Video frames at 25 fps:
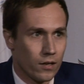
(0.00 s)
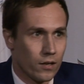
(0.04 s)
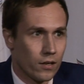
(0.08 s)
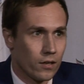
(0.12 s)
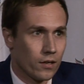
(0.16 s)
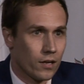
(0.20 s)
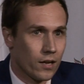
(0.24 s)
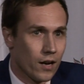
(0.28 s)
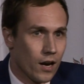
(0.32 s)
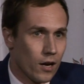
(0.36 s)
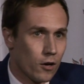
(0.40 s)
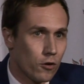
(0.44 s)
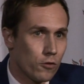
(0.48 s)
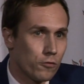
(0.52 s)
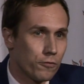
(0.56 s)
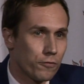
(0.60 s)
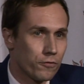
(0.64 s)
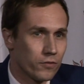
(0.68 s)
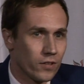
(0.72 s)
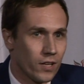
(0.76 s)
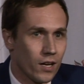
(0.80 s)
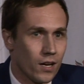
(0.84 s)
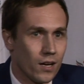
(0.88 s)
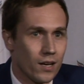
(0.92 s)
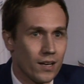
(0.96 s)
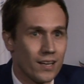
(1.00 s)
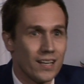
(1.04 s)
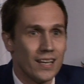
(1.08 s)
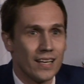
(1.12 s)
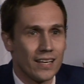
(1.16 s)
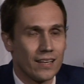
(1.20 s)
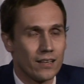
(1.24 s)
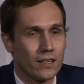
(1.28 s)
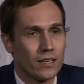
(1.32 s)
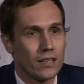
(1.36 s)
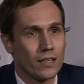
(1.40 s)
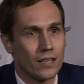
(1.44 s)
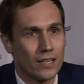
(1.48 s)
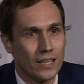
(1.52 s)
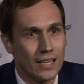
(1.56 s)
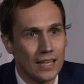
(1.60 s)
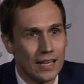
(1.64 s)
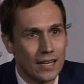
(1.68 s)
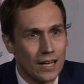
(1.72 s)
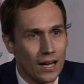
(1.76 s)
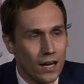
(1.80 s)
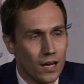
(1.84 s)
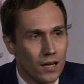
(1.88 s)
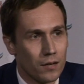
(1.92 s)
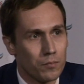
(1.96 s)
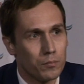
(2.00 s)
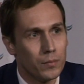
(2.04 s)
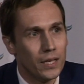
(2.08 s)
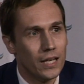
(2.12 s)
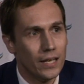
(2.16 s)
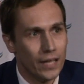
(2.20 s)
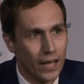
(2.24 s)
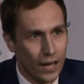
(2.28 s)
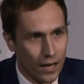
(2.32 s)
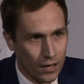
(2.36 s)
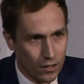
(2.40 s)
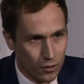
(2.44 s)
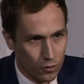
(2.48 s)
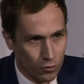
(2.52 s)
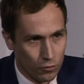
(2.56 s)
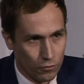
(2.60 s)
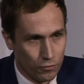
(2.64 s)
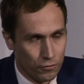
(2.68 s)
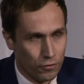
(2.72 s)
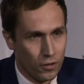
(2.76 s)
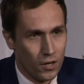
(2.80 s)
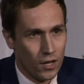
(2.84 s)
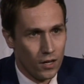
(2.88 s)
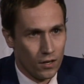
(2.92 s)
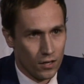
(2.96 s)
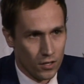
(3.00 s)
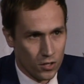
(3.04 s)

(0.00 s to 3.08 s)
Kraków na kilka miliardów